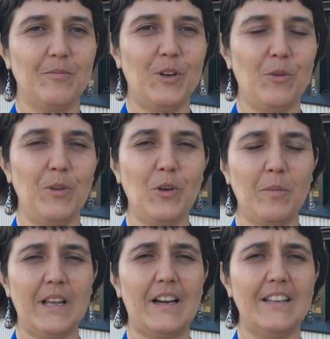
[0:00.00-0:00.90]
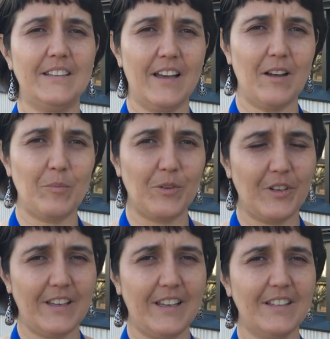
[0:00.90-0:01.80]
Bueno, mi nombre es Rita
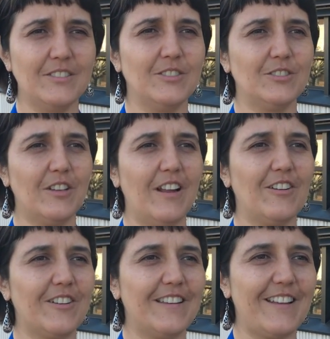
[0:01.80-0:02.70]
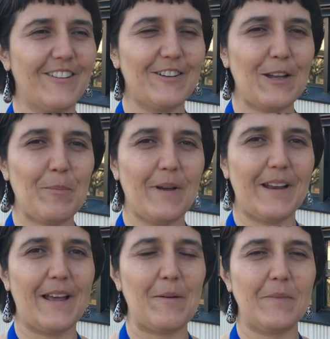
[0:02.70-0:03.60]
Borges, yo soy la coordinadora
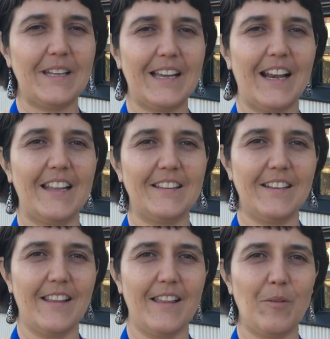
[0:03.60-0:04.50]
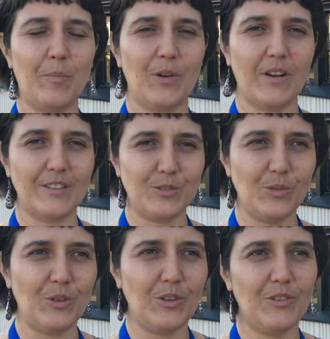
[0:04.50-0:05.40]
para América Latina de
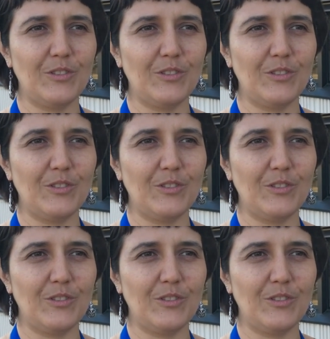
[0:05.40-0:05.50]
Procasur.